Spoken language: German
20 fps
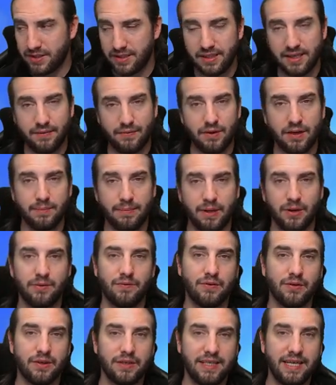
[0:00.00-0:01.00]
die dafür
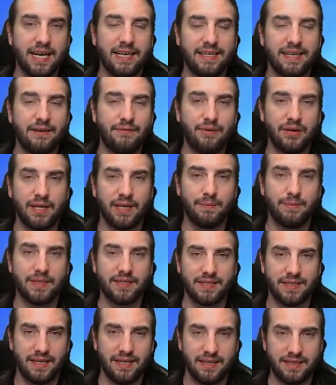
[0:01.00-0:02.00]
gebaut wurden? Ja, dafür gibt
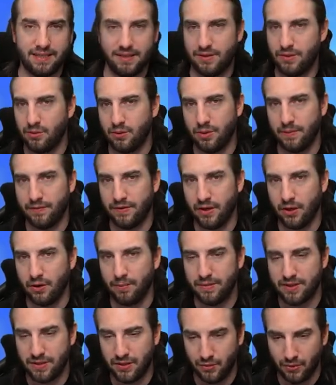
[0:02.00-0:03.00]
es dann jetzt in Zukunft
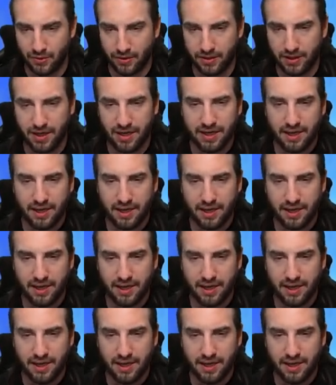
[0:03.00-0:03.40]
auch Missionen,